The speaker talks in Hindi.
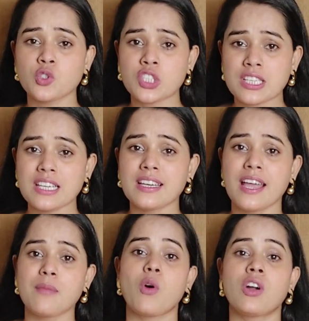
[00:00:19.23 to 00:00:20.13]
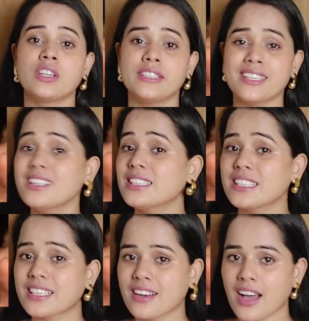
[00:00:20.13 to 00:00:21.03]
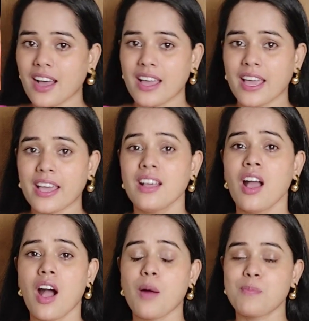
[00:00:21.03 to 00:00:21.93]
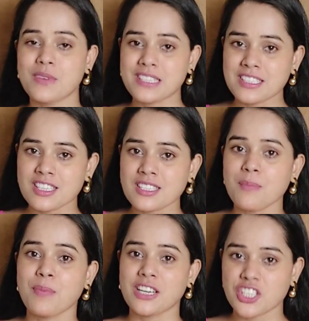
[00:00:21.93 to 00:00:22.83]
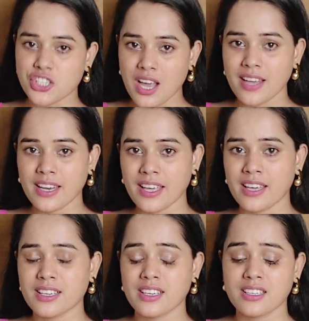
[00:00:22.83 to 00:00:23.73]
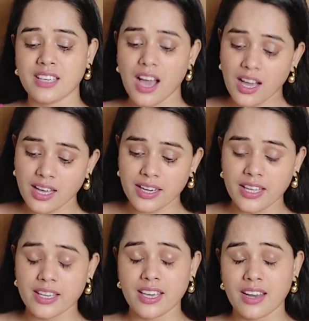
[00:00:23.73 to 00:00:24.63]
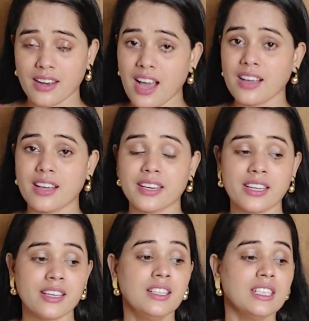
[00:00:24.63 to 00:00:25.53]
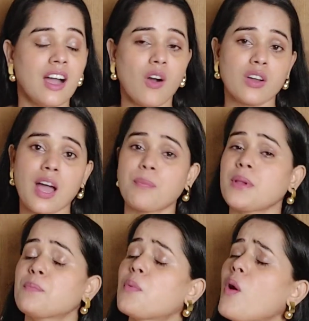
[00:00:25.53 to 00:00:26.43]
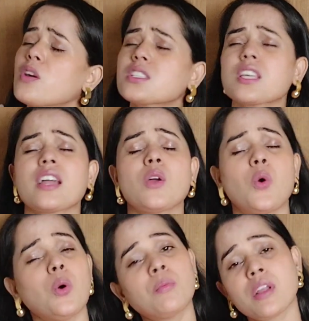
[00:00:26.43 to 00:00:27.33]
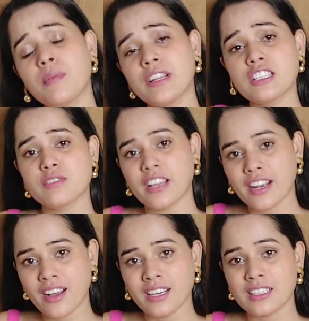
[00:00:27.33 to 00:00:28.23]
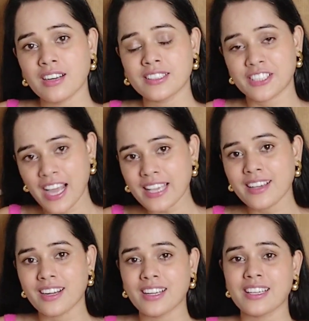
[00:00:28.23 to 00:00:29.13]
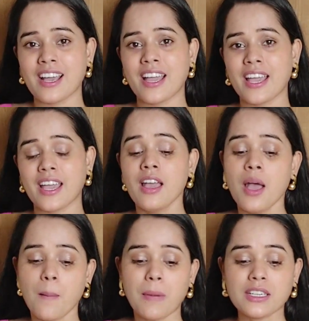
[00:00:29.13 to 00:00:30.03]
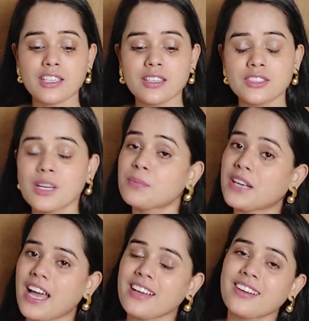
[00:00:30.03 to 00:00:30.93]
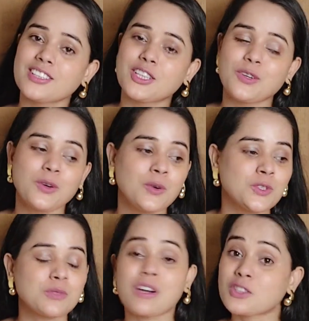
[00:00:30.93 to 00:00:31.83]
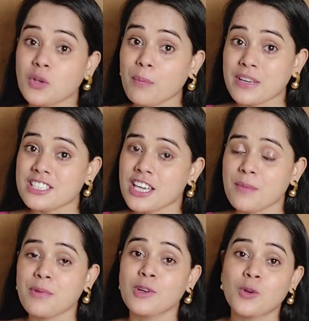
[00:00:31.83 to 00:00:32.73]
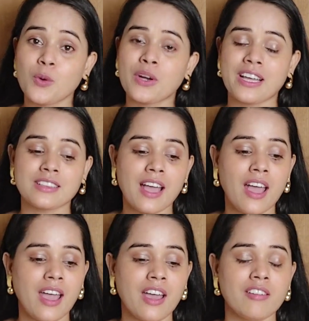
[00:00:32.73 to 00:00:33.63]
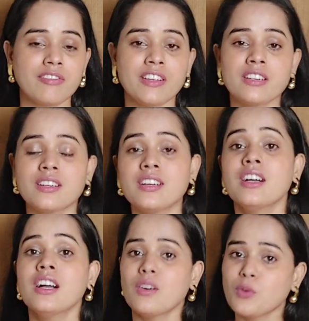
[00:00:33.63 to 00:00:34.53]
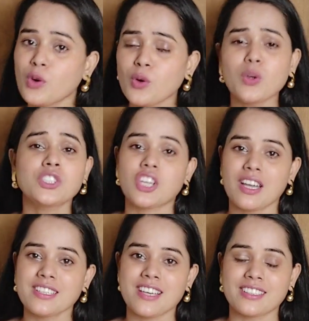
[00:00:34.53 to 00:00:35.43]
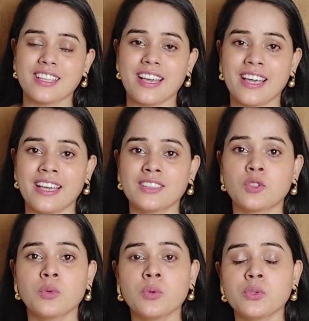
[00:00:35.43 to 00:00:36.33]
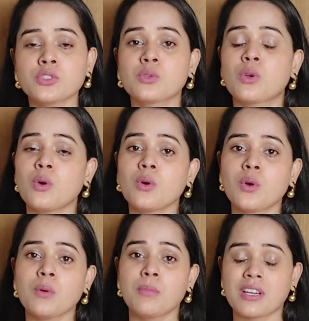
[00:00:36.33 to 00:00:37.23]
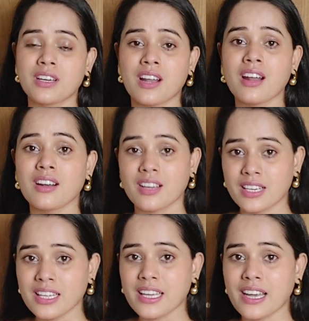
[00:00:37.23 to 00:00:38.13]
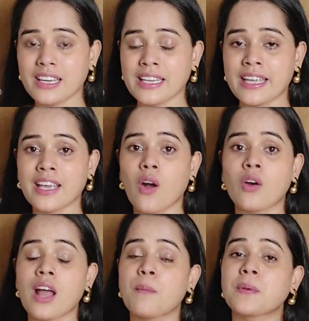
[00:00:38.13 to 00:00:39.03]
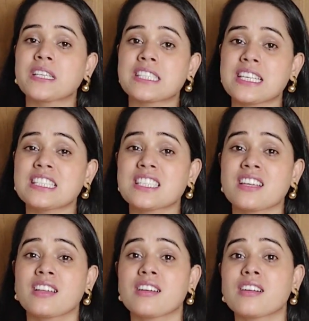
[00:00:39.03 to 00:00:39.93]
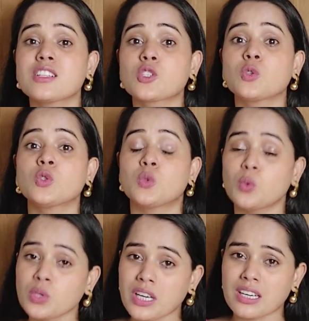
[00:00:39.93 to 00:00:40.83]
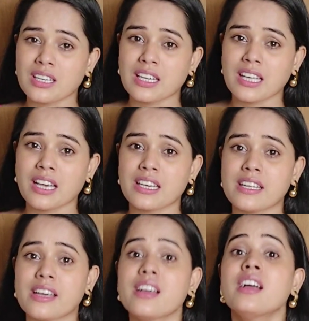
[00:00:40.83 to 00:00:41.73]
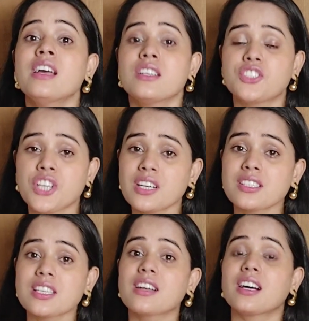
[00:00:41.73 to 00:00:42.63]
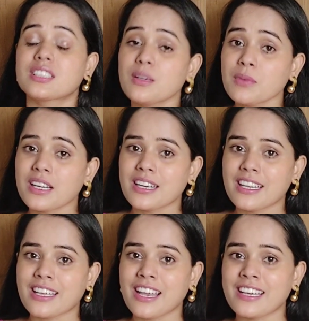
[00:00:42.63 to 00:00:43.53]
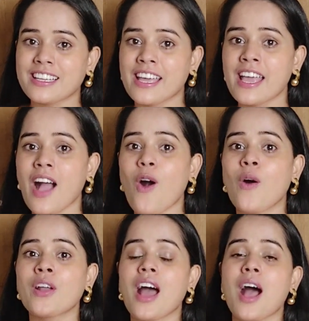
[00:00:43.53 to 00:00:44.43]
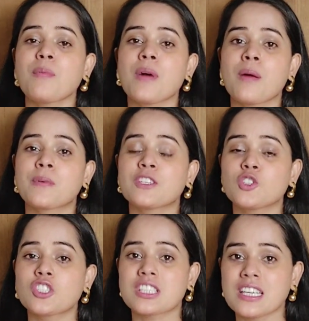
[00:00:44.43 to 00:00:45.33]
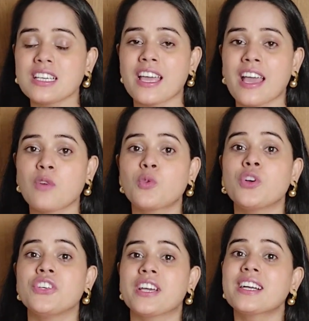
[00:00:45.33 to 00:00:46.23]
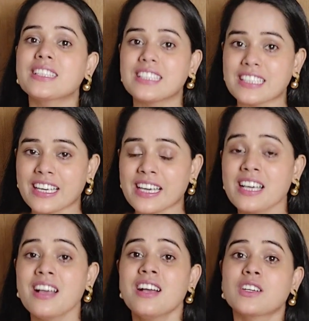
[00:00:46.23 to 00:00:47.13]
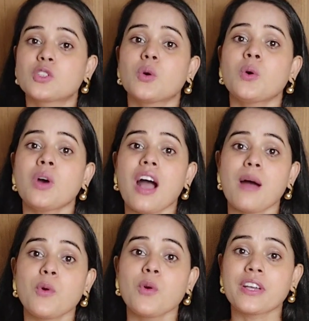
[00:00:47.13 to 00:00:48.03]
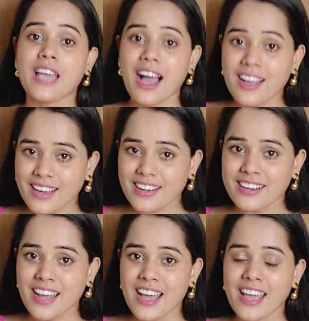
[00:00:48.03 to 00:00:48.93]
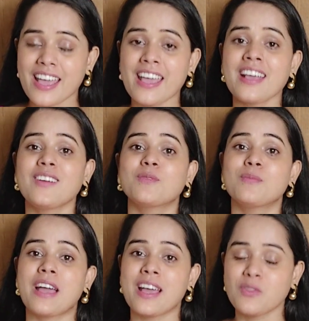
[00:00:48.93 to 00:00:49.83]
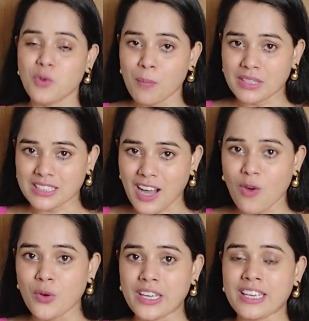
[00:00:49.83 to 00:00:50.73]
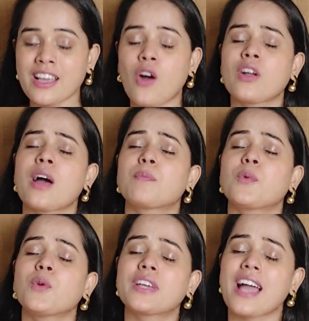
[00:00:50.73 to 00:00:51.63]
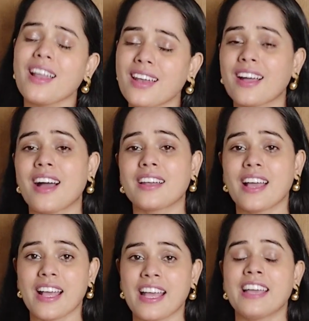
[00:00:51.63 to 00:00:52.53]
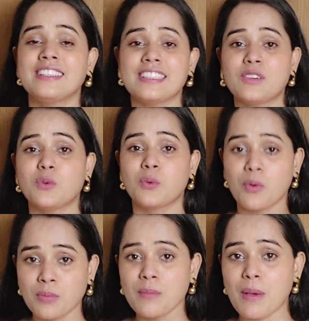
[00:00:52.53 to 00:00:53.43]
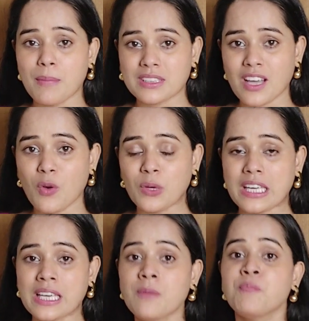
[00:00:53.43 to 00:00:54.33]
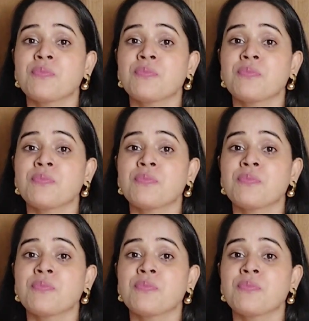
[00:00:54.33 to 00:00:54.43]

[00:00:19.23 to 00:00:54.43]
जो स्किन है बहुत डल दिख रहा है अब इस चीज़ से परेशान है कि क्या करे क्या ना करे और आपने बहुत सारे होम रेमेडीज वगैरह ट्राई कर लिया है बट जब ट्राई करते हो उस वक्त तो आपके चेहरे पे ग्लो रहता है फिर वो ग्लो चला जाता है तो उस ग्लो को बरकरार रखने के लिए और आपके स्किन से रिंकल्स को को दूर करने के लिए जड़ से खत्म करने के लिए और आप आपकी जो स्किन है वो यंग दिखे तो आपको क्या करना है मैं वो बताऊंगी और आपको क्या लगाना है ये वो भी मैं बताऊंगी